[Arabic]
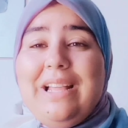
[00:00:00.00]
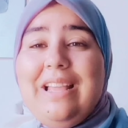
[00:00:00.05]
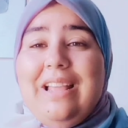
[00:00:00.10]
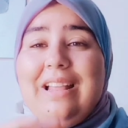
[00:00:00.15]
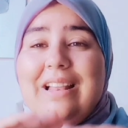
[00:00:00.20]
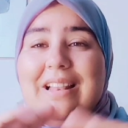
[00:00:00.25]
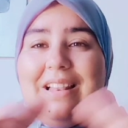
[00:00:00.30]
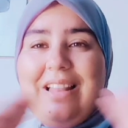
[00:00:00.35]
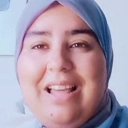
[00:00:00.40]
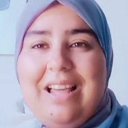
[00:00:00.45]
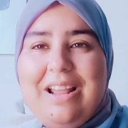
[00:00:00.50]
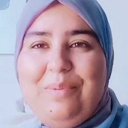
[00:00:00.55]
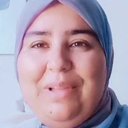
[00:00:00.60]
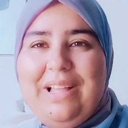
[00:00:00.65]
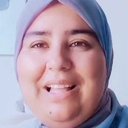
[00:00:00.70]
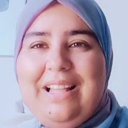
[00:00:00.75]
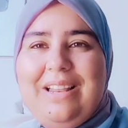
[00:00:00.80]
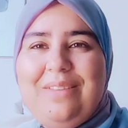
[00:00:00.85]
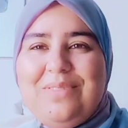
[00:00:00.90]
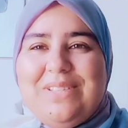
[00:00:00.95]
كاين لا
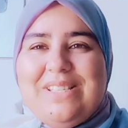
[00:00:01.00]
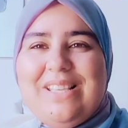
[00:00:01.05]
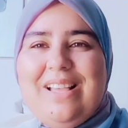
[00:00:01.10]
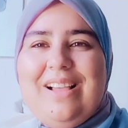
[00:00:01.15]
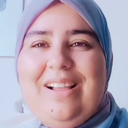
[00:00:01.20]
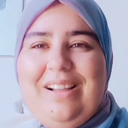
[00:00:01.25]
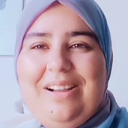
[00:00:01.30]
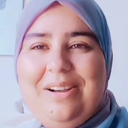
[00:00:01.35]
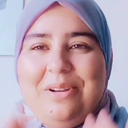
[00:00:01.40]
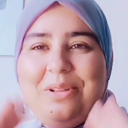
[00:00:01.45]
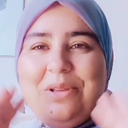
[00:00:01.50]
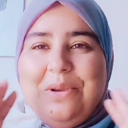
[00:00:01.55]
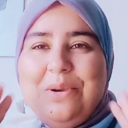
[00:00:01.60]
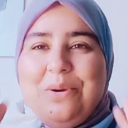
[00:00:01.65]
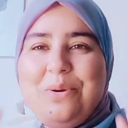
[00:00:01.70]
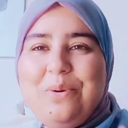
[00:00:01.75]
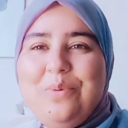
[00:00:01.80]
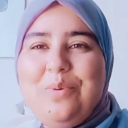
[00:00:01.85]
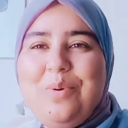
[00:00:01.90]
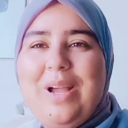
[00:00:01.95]
4000 ساعه
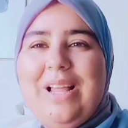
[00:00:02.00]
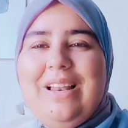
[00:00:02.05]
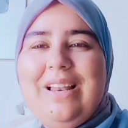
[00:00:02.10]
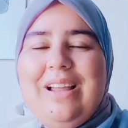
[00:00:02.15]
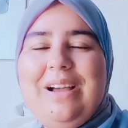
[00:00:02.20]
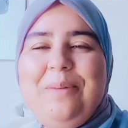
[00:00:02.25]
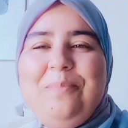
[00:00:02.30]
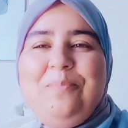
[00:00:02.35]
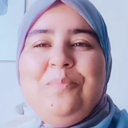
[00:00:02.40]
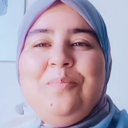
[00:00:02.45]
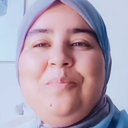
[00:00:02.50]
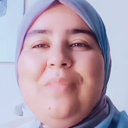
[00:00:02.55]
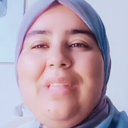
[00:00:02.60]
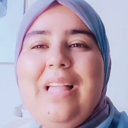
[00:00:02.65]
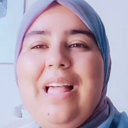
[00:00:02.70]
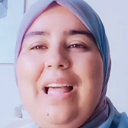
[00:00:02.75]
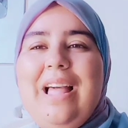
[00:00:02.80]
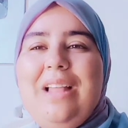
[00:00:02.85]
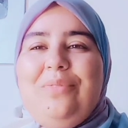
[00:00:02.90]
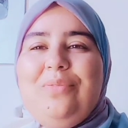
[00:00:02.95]
ولا
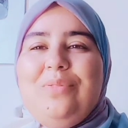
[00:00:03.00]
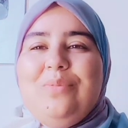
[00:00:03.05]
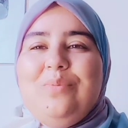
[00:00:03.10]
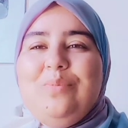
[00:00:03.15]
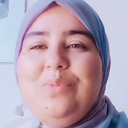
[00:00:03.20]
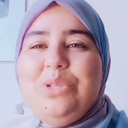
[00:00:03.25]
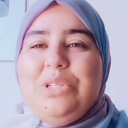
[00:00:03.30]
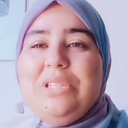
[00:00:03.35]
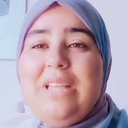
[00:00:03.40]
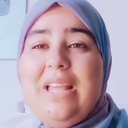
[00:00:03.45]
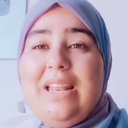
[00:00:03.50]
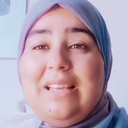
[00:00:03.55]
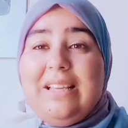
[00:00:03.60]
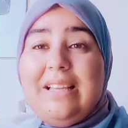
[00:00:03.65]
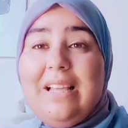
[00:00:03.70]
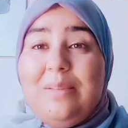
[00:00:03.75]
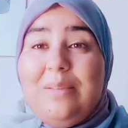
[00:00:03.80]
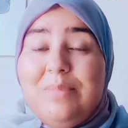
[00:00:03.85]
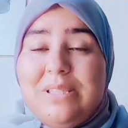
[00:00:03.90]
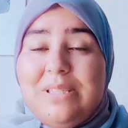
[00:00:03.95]
ألف
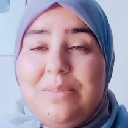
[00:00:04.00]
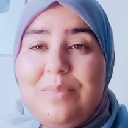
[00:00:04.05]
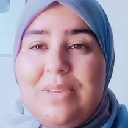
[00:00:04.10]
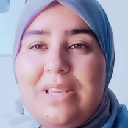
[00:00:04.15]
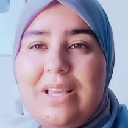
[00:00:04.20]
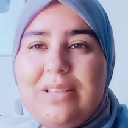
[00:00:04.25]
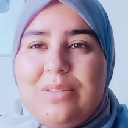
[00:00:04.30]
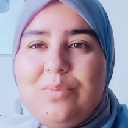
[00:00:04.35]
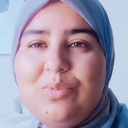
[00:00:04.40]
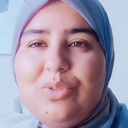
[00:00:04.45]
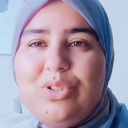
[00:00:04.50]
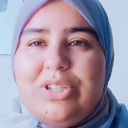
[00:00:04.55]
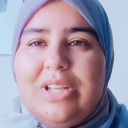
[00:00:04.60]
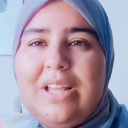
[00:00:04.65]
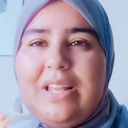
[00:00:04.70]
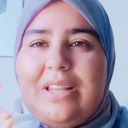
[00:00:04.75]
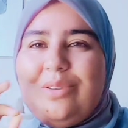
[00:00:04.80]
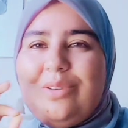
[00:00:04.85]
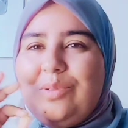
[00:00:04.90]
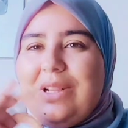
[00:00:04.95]
مشترك 500
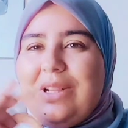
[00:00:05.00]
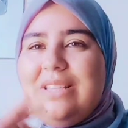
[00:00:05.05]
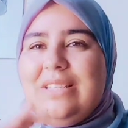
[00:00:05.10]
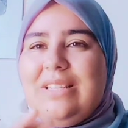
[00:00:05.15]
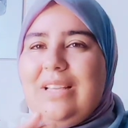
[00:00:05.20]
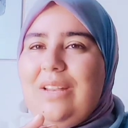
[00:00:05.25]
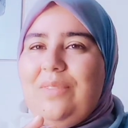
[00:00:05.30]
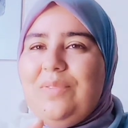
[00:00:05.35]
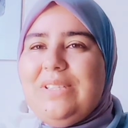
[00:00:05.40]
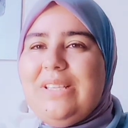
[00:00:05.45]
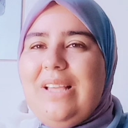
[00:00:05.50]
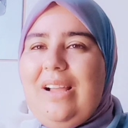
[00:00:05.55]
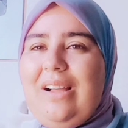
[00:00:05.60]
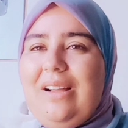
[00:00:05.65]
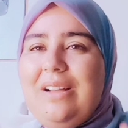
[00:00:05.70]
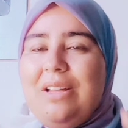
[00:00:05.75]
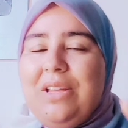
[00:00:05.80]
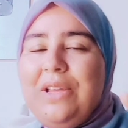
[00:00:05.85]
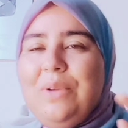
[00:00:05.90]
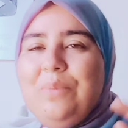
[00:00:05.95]
مشترك و3000
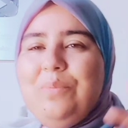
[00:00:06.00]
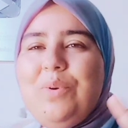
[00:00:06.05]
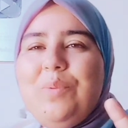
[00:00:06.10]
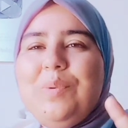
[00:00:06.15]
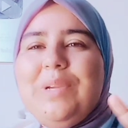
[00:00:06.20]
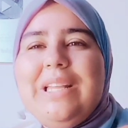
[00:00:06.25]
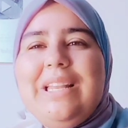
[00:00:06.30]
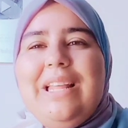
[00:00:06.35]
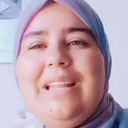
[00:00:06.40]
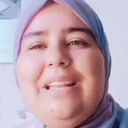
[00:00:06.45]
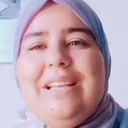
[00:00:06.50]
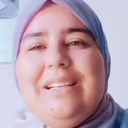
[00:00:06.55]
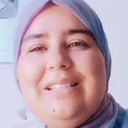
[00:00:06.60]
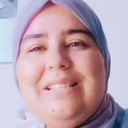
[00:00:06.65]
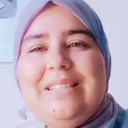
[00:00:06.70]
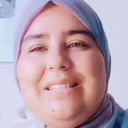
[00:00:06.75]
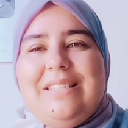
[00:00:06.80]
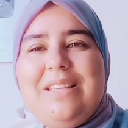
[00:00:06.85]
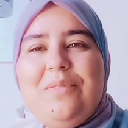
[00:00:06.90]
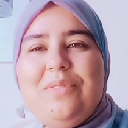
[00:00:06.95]
ساعة ممكن أنك
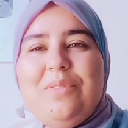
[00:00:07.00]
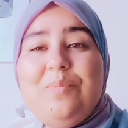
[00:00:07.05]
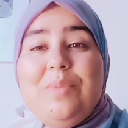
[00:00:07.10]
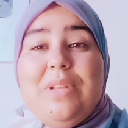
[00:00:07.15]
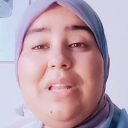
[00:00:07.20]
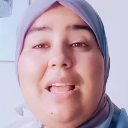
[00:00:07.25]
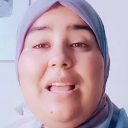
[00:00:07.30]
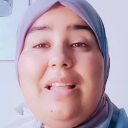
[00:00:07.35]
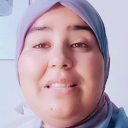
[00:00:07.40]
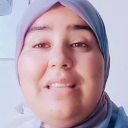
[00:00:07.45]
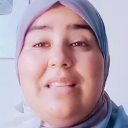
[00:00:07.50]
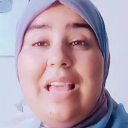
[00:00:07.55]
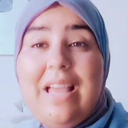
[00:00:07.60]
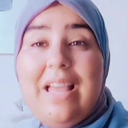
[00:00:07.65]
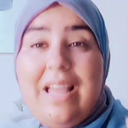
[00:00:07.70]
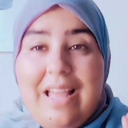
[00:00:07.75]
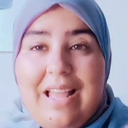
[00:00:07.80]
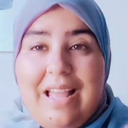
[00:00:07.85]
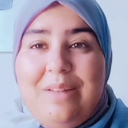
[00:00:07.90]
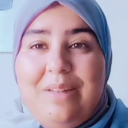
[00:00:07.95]
تستفد من هاد
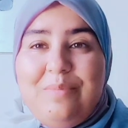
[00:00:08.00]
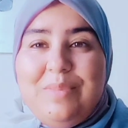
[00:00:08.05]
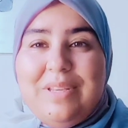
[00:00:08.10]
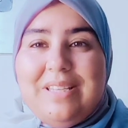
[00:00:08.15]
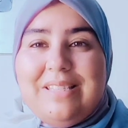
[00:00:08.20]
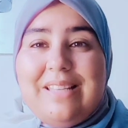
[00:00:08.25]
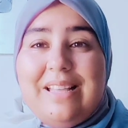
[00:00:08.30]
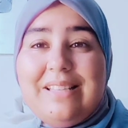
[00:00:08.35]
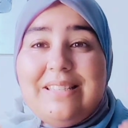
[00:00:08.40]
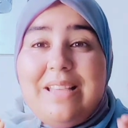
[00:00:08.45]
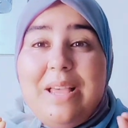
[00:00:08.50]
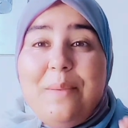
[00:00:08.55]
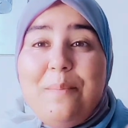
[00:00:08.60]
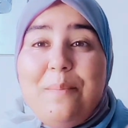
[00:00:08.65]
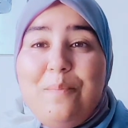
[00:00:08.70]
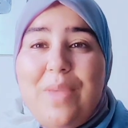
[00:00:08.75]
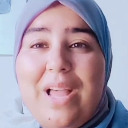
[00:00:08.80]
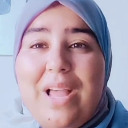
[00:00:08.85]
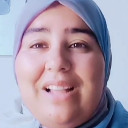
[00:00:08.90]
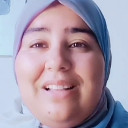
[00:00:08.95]
الميزات
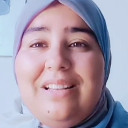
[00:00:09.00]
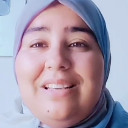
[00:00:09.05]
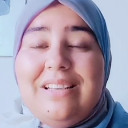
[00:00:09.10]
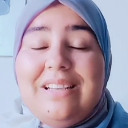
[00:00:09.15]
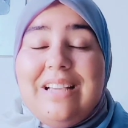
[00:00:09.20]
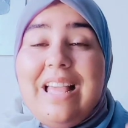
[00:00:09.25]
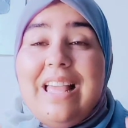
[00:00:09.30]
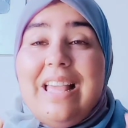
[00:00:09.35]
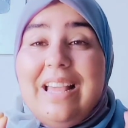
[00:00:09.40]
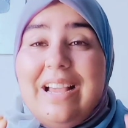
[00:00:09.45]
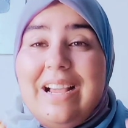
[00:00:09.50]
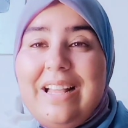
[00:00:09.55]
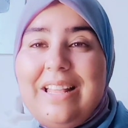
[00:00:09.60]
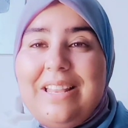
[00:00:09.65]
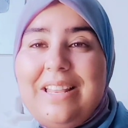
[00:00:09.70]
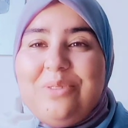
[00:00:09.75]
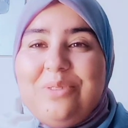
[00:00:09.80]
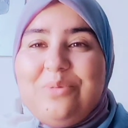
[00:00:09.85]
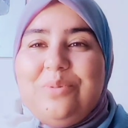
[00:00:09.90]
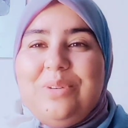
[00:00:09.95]
ما عليك
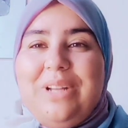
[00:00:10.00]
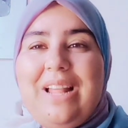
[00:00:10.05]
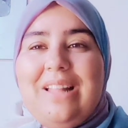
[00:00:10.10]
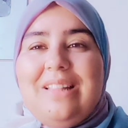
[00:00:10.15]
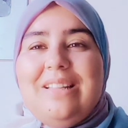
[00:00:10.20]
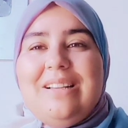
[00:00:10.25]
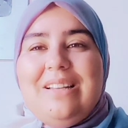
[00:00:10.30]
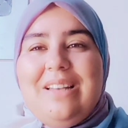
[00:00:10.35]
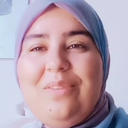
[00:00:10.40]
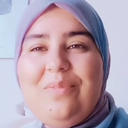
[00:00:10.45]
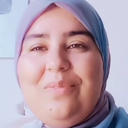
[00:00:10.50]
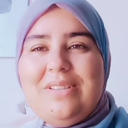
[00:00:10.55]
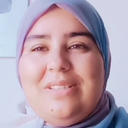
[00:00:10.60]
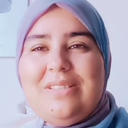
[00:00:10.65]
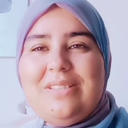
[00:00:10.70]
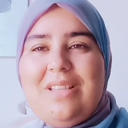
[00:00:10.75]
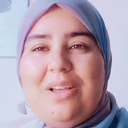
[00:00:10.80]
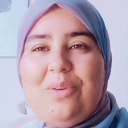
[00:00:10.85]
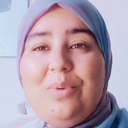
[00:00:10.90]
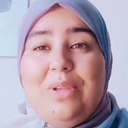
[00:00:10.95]
غير يكون عندك
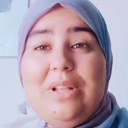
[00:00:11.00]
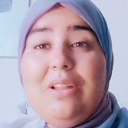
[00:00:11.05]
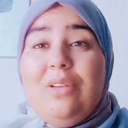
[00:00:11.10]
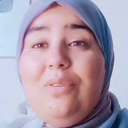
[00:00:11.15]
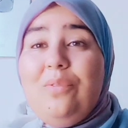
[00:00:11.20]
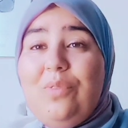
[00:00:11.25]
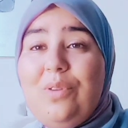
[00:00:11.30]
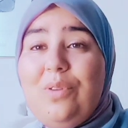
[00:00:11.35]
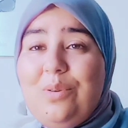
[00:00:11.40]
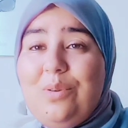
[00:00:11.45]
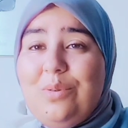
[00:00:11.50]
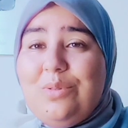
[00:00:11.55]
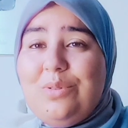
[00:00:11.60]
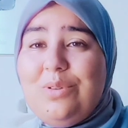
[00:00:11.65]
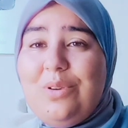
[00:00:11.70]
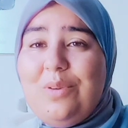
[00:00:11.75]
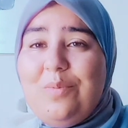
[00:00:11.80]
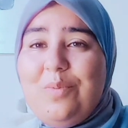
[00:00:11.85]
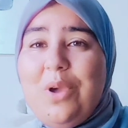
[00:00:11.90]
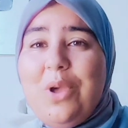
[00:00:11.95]
نفس طويل في
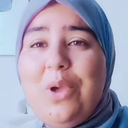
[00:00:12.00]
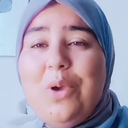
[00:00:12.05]
اليوتيوب